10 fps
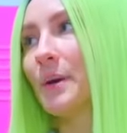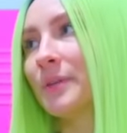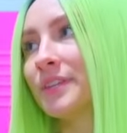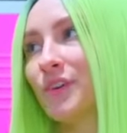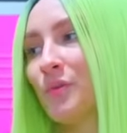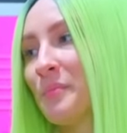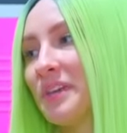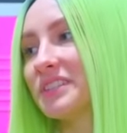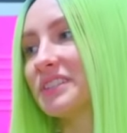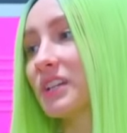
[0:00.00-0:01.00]
wenn ich du
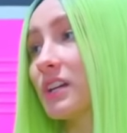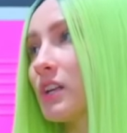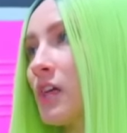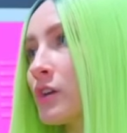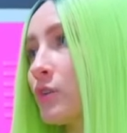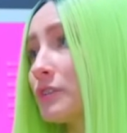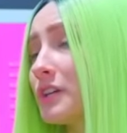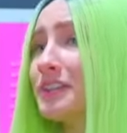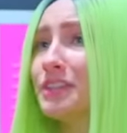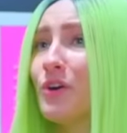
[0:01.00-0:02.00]
wäre, würde ich die Klappe halten.
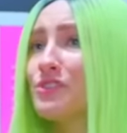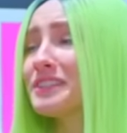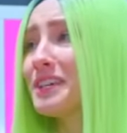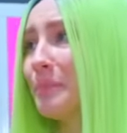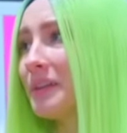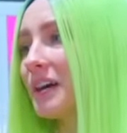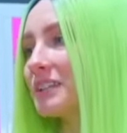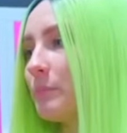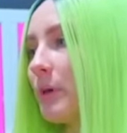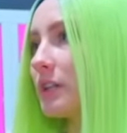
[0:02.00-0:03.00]
Hast du vergessen, wie du
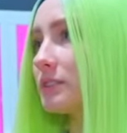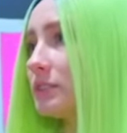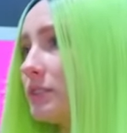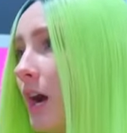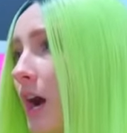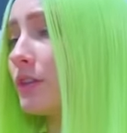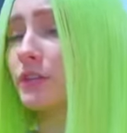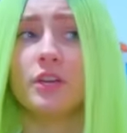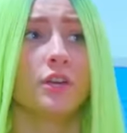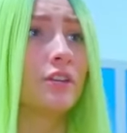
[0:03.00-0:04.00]
Diana nachgelaufen bist?
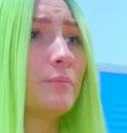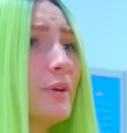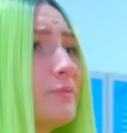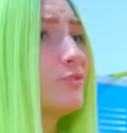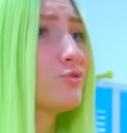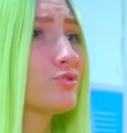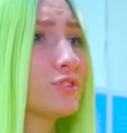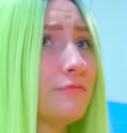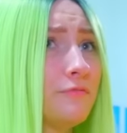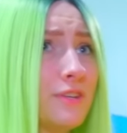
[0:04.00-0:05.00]
Leute, ich brauche euren